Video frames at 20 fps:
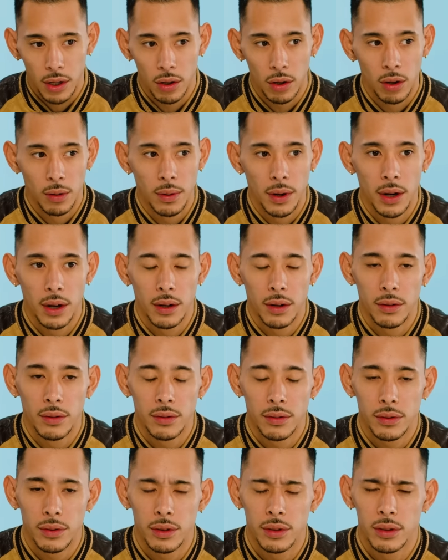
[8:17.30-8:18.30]
例えば
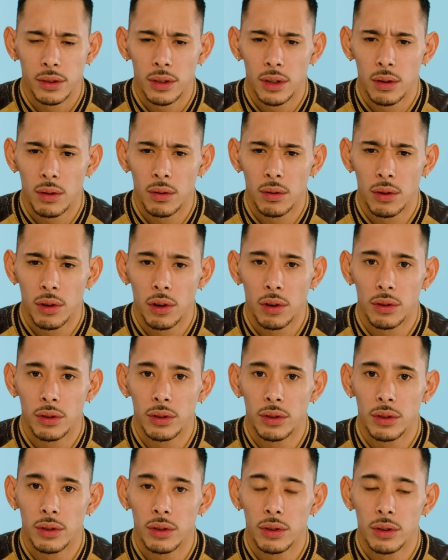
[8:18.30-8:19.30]
普通にこう
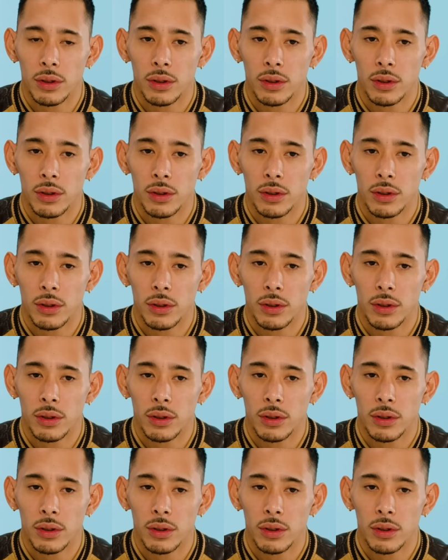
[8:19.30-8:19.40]
夜